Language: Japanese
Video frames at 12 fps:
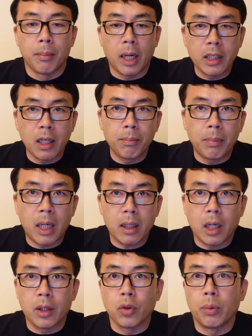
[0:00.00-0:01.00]

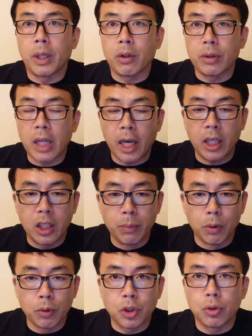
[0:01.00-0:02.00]
マイナンバーカードをめぐるね、誹
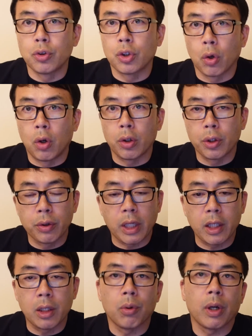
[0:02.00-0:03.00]
謗中傷、流
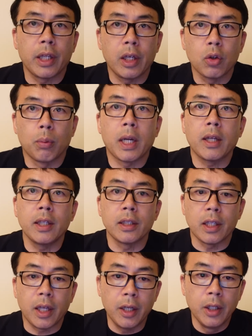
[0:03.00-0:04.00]
言飛語がね、止まらないん
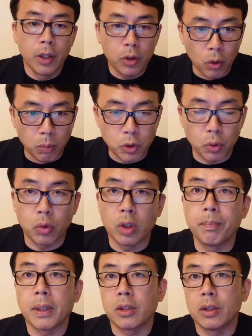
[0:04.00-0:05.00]
でね、今日もちょっと
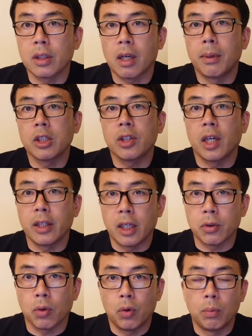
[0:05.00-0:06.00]
一発かましたい
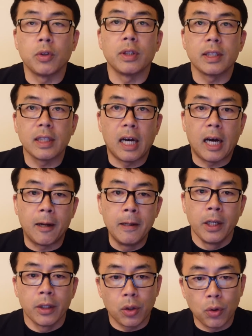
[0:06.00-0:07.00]
なと思うんですが、
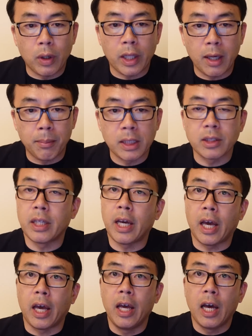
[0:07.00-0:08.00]
今日はね、まず
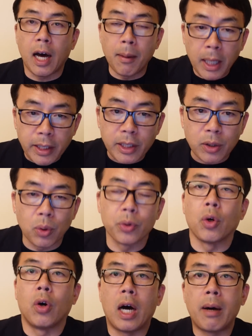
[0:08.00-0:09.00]
ね、あまりんこ
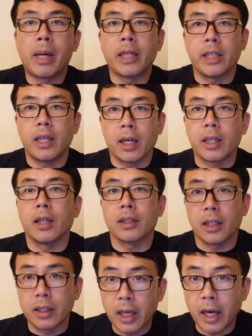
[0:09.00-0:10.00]
と、あまりあきら
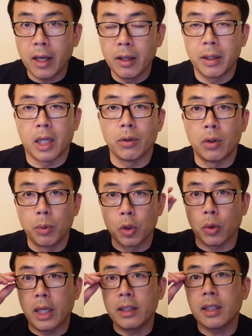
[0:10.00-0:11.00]
さんね。
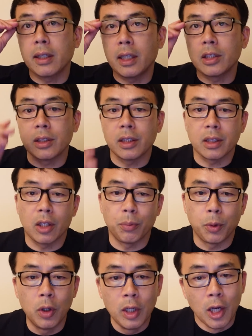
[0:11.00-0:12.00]
元経産大臣ですけど
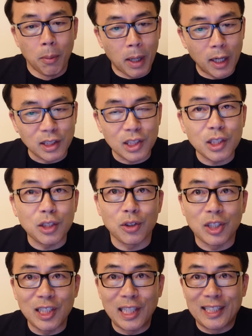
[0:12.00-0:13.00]
も。まあ、事実
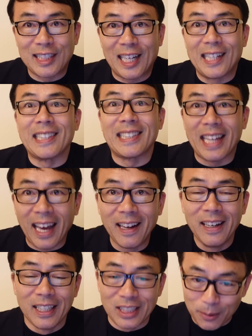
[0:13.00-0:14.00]
陳列罪です
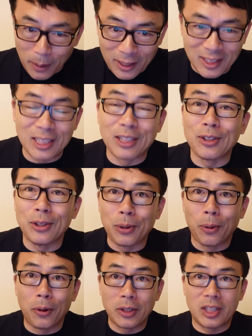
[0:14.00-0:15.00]
ね。素晴らしい
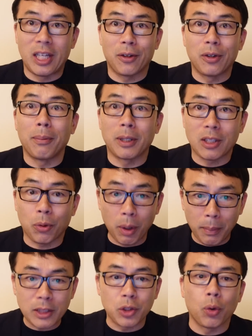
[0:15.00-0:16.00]
ツイートをしてくれました。こ
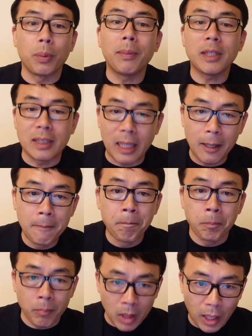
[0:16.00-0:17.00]
れまず読みますね。
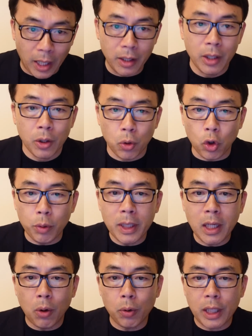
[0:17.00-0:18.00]
はい。国
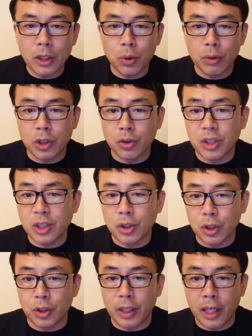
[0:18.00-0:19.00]
民が保険証で受診
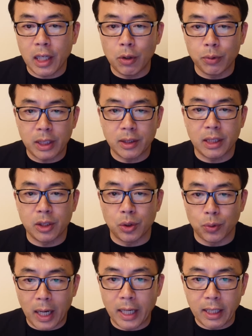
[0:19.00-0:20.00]
する年間受付
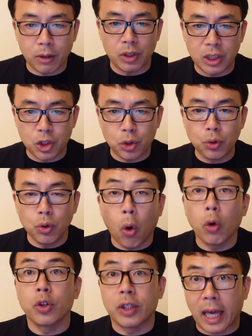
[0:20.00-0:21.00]
数は約20
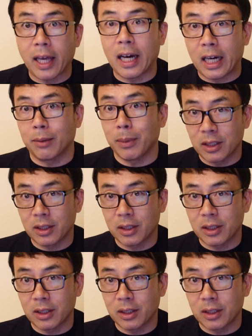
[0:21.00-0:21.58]
億件ありま